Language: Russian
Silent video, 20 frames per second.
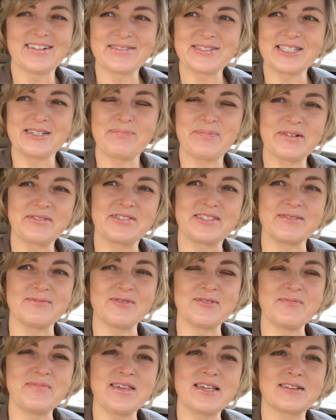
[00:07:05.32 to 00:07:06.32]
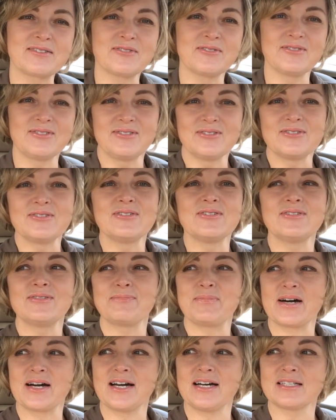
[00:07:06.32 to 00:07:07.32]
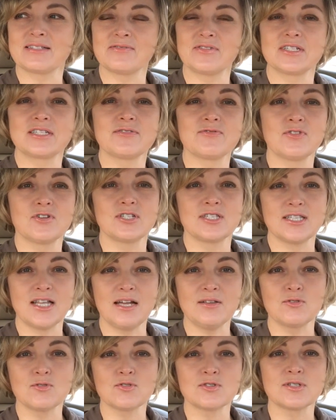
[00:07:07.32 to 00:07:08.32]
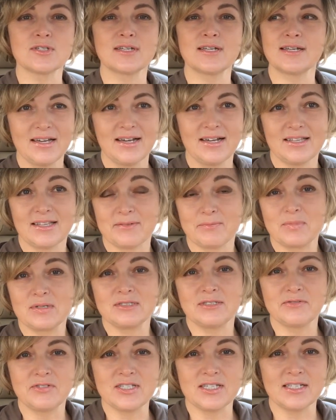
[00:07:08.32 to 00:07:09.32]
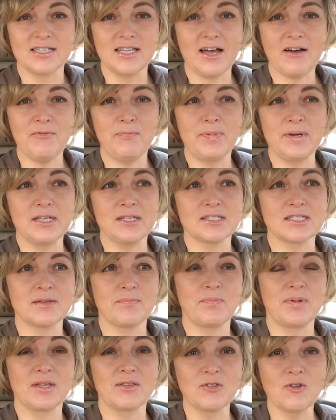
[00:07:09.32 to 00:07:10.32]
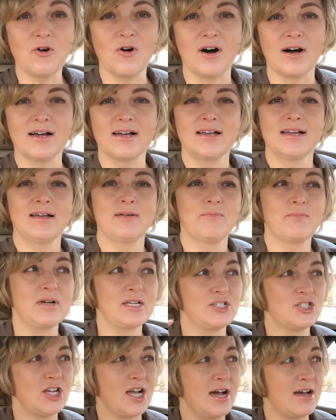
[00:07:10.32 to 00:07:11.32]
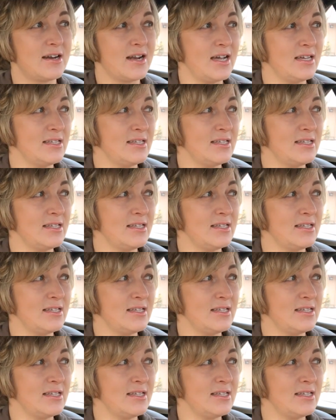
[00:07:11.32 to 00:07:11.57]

и вообще по всему миру, ну, показывать свой статус, это было всегда, в принципе, но большая